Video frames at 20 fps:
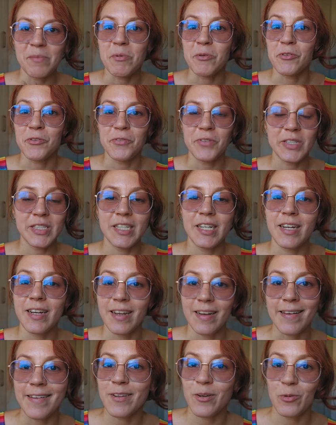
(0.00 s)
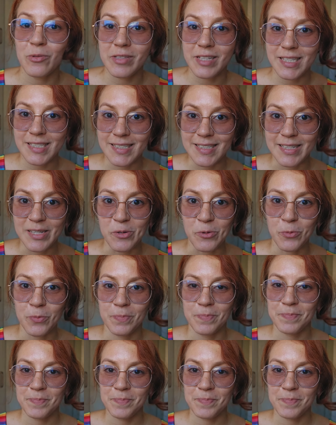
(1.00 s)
Vamos fingir que nada aconteceu.